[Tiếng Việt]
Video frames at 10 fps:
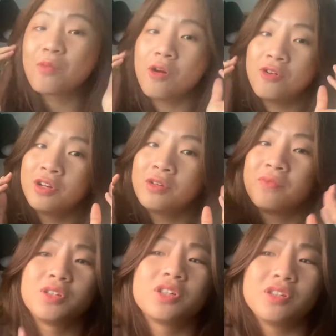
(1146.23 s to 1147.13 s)
Out of Order
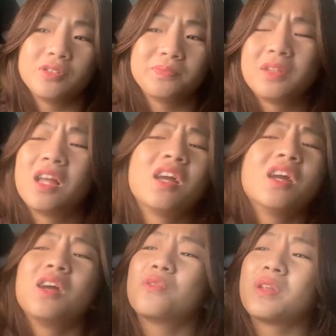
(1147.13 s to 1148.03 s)
Watcher vâng
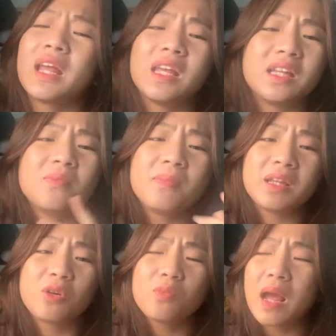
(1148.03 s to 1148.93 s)
cuốn này hình như
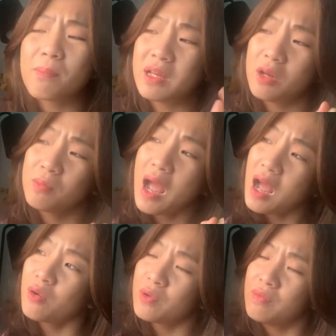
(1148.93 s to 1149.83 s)
mình cũng đã mình cũng
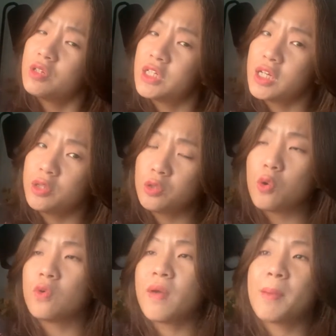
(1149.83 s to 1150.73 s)
đã review chi tiết
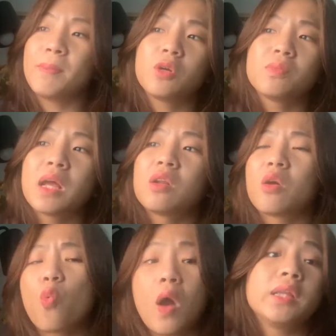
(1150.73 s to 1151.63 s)
rồi và mình cũng đã
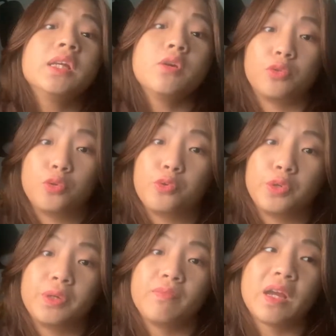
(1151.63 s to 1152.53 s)
nói quá nhiều rồi
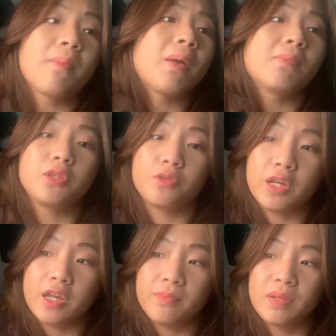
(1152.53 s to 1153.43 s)
và các bạn biết rồi
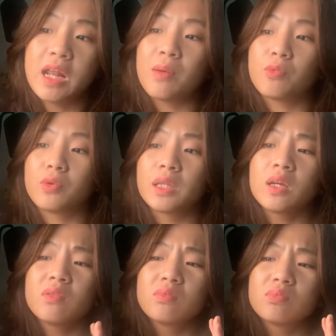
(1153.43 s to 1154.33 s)
đấy đây là một cuốn sách
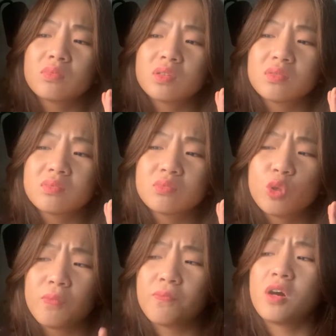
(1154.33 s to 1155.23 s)

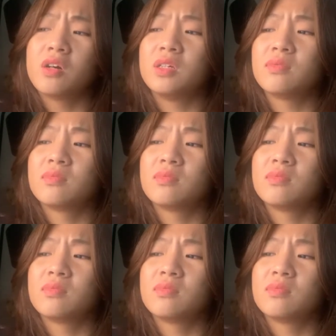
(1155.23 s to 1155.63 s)
tuyệt vời